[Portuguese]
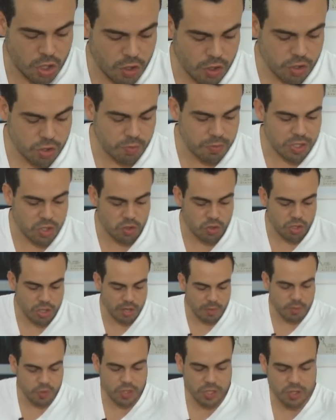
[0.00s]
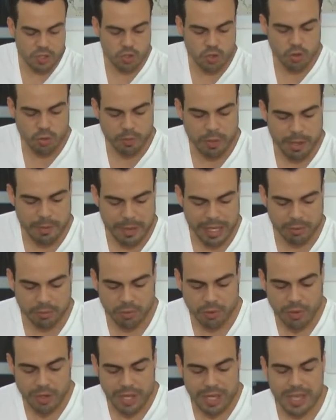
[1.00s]
Nós misturamos esse
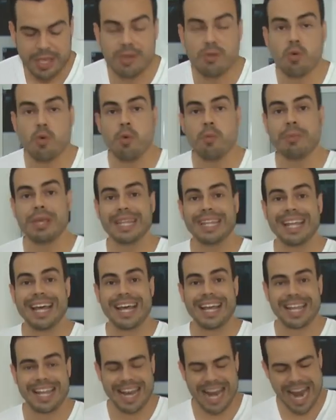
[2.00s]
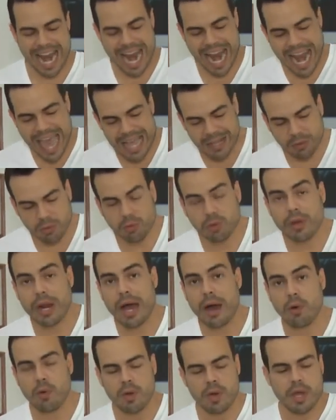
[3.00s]
suplemento em comida
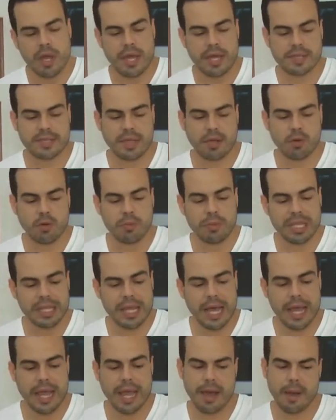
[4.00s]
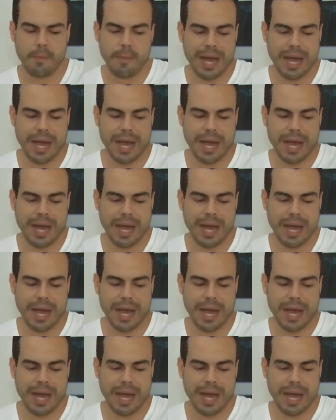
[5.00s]
natural. Essa comida é a